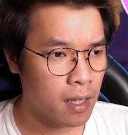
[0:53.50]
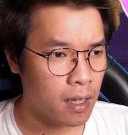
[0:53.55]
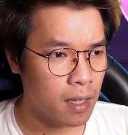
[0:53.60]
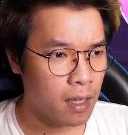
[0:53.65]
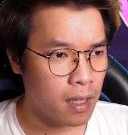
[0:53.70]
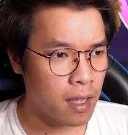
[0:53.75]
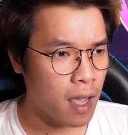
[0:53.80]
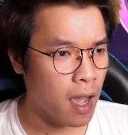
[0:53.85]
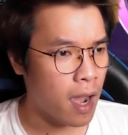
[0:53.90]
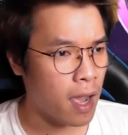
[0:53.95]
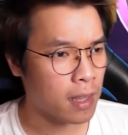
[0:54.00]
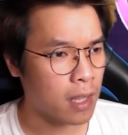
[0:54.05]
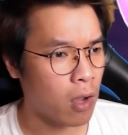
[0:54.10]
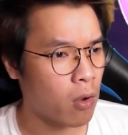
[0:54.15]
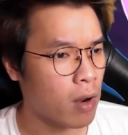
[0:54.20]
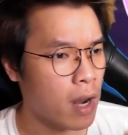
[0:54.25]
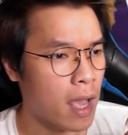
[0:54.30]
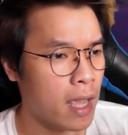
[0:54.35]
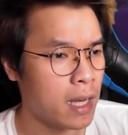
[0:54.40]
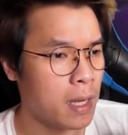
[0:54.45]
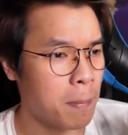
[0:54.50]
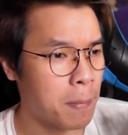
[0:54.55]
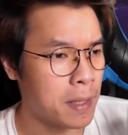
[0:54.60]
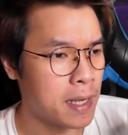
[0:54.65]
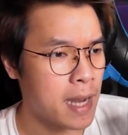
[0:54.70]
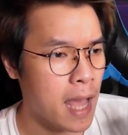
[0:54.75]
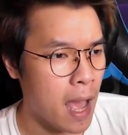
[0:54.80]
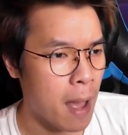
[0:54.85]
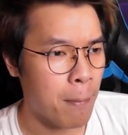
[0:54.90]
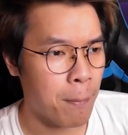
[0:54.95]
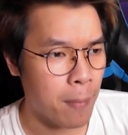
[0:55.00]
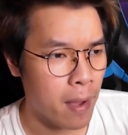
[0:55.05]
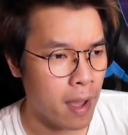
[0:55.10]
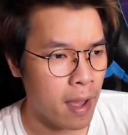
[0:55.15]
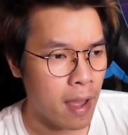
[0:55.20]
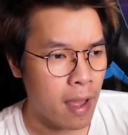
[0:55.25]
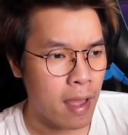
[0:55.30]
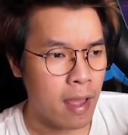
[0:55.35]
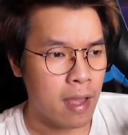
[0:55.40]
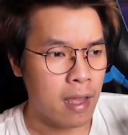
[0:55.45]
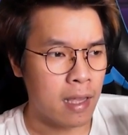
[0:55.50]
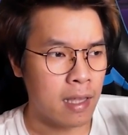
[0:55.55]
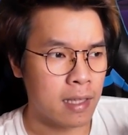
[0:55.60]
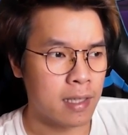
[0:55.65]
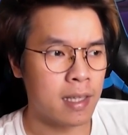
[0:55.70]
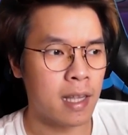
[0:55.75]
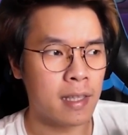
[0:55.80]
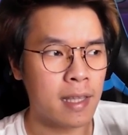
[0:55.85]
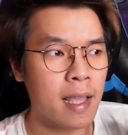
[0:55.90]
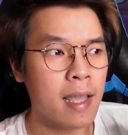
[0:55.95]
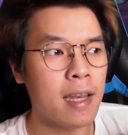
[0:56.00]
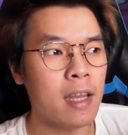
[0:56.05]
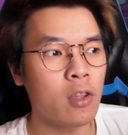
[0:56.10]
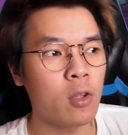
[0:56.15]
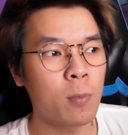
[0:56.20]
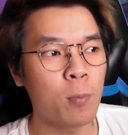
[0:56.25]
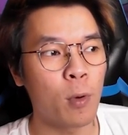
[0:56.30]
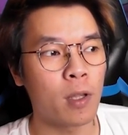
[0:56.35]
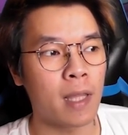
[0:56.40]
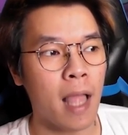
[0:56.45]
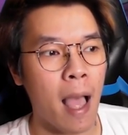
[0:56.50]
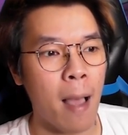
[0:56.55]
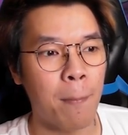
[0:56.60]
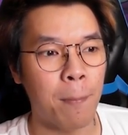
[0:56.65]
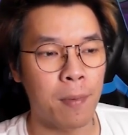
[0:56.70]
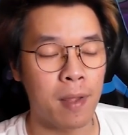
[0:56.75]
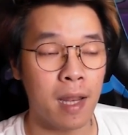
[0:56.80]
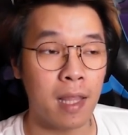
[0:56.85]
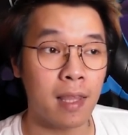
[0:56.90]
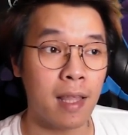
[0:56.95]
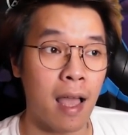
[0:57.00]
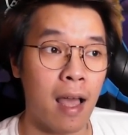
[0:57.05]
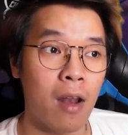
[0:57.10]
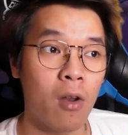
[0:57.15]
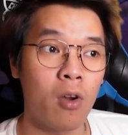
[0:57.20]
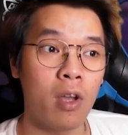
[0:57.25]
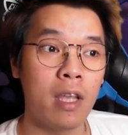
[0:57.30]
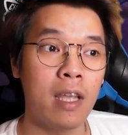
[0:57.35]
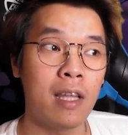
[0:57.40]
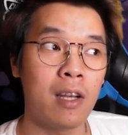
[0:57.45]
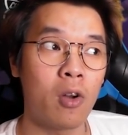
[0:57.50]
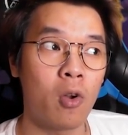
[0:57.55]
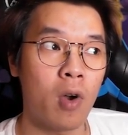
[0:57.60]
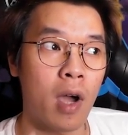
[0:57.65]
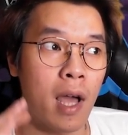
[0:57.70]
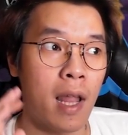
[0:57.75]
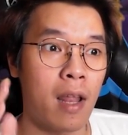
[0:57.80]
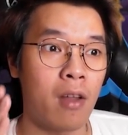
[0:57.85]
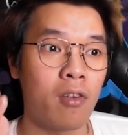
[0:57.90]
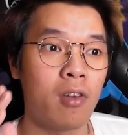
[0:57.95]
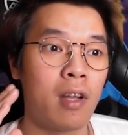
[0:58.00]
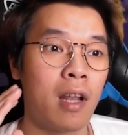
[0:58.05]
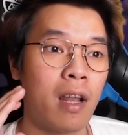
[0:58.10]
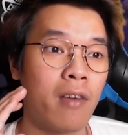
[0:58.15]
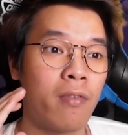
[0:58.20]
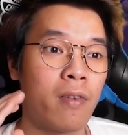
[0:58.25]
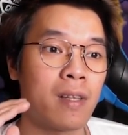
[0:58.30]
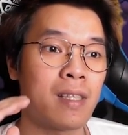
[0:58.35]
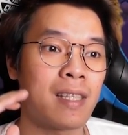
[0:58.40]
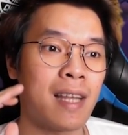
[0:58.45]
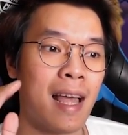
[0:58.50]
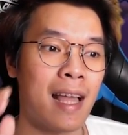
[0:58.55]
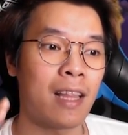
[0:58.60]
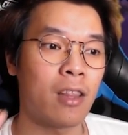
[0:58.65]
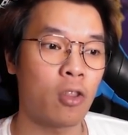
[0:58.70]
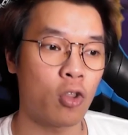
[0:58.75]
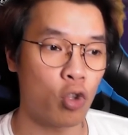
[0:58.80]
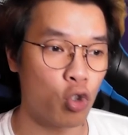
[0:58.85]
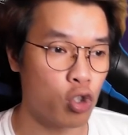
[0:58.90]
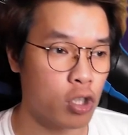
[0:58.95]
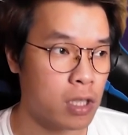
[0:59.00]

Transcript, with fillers: ya nggak tahu lah ini benda apa Ternyata ini tuh buat upgrade kalau hero kalian udah level 100